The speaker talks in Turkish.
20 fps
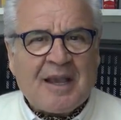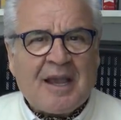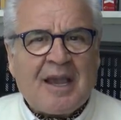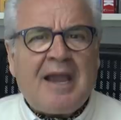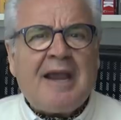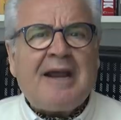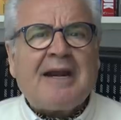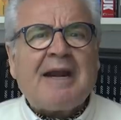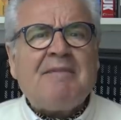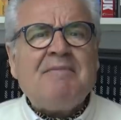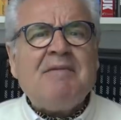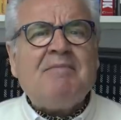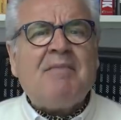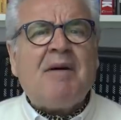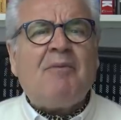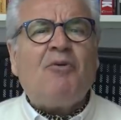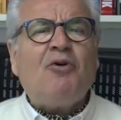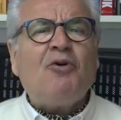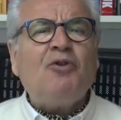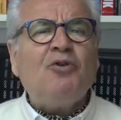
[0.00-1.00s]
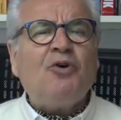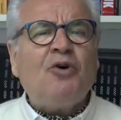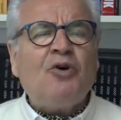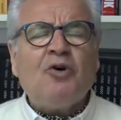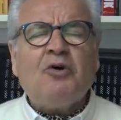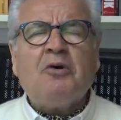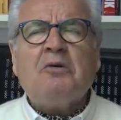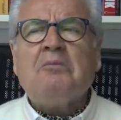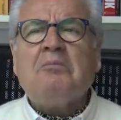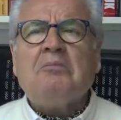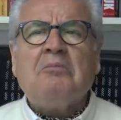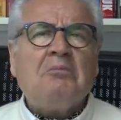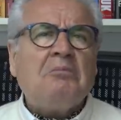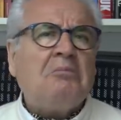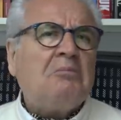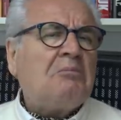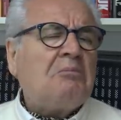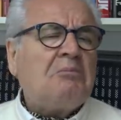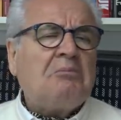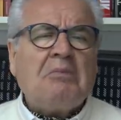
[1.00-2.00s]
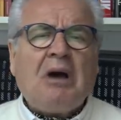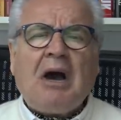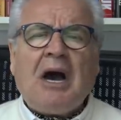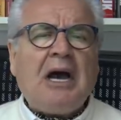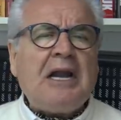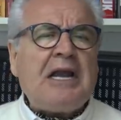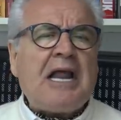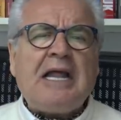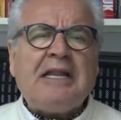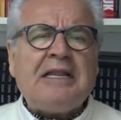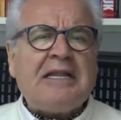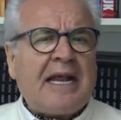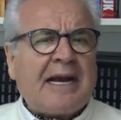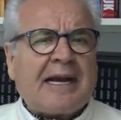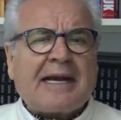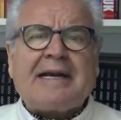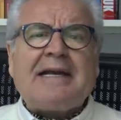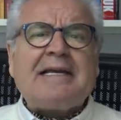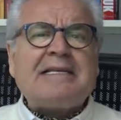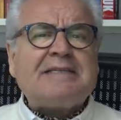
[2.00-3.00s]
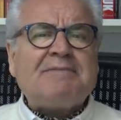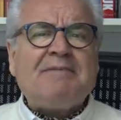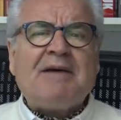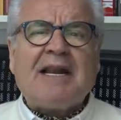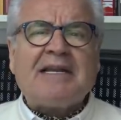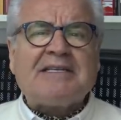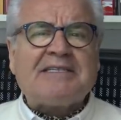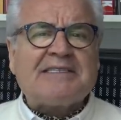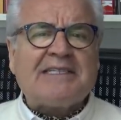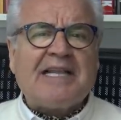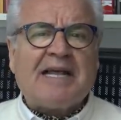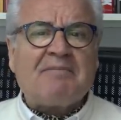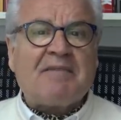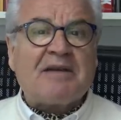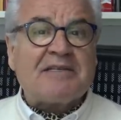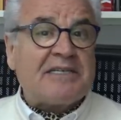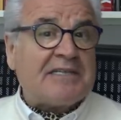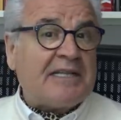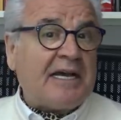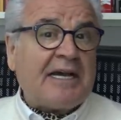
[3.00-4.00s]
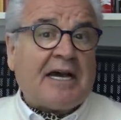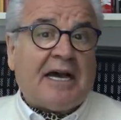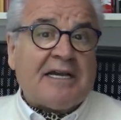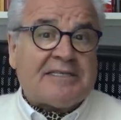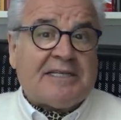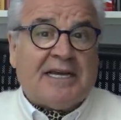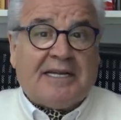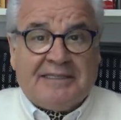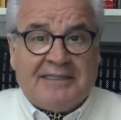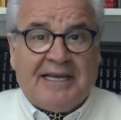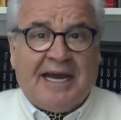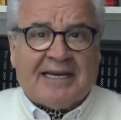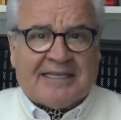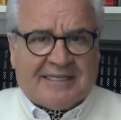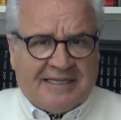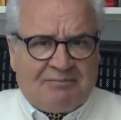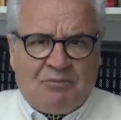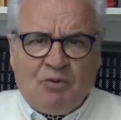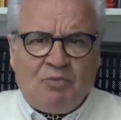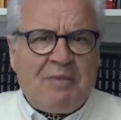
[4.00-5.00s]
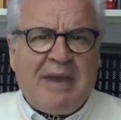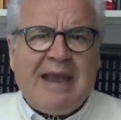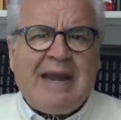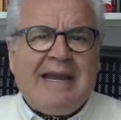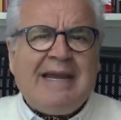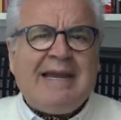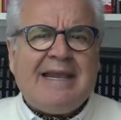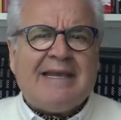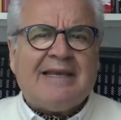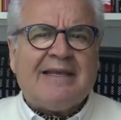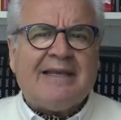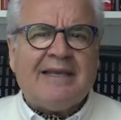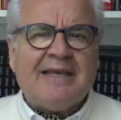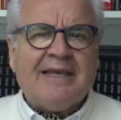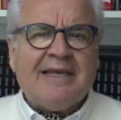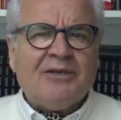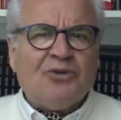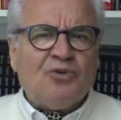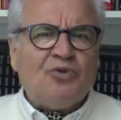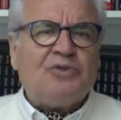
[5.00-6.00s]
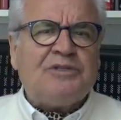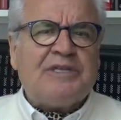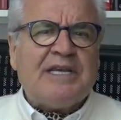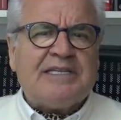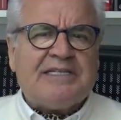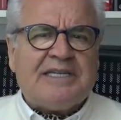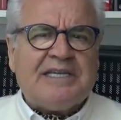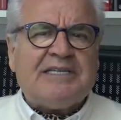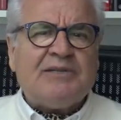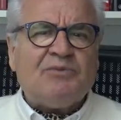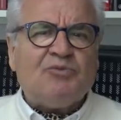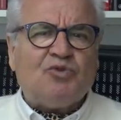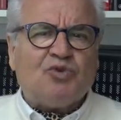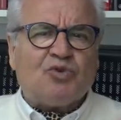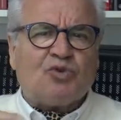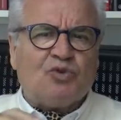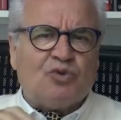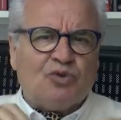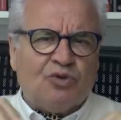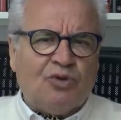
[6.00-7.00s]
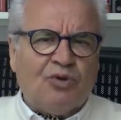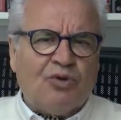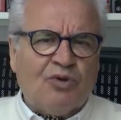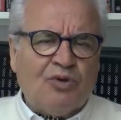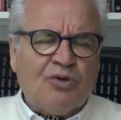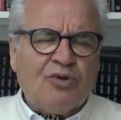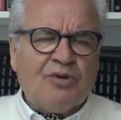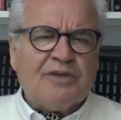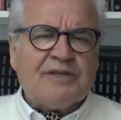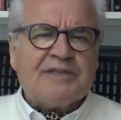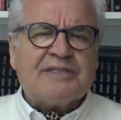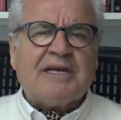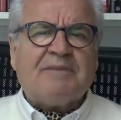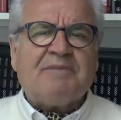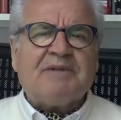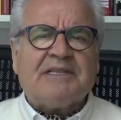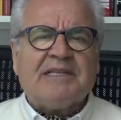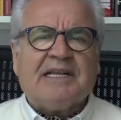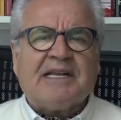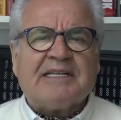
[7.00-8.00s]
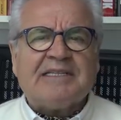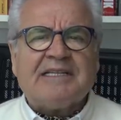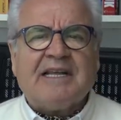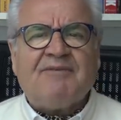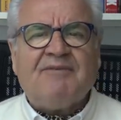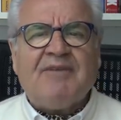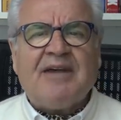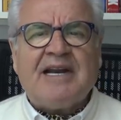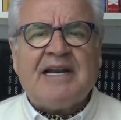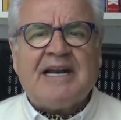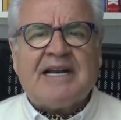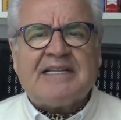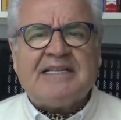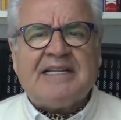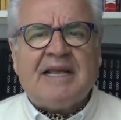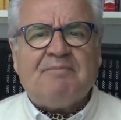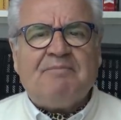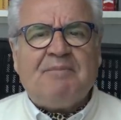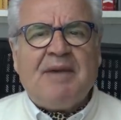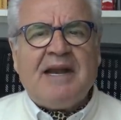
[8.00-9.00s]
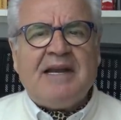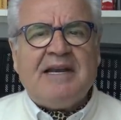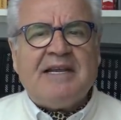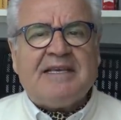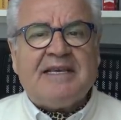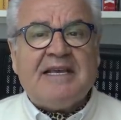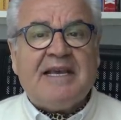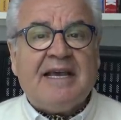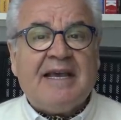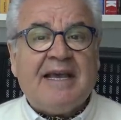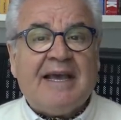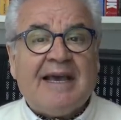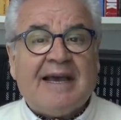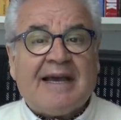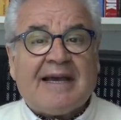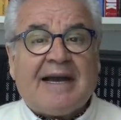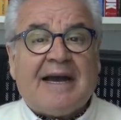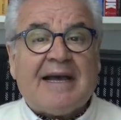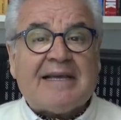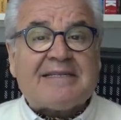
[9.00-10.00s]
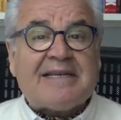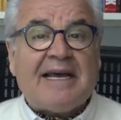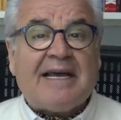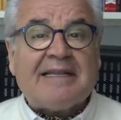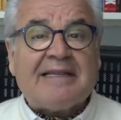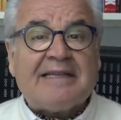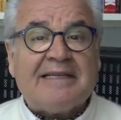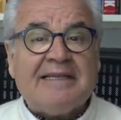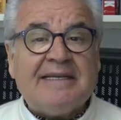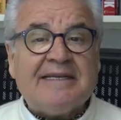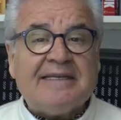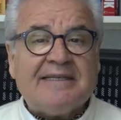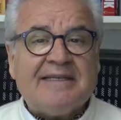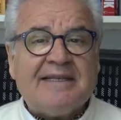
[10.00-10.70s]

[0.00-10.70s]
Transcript: Ekrem İmamoğlu halen resmen açıklanmasa da kazandı artık. Bu belli. Yüksek Seçim Kurulu sabıtlarından, verilerinden belli ki kazandı